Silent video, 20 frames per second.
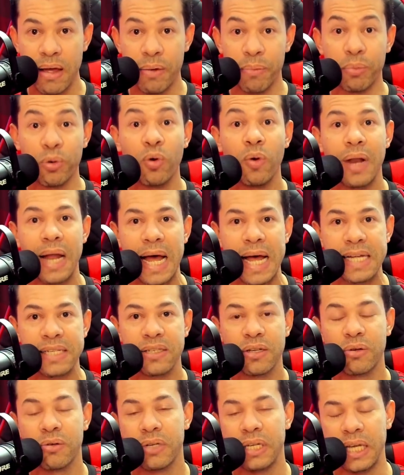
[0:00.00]
pro
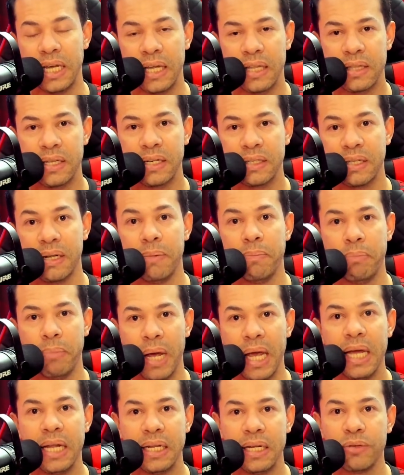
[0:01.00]
Lázaro, que entra também, né,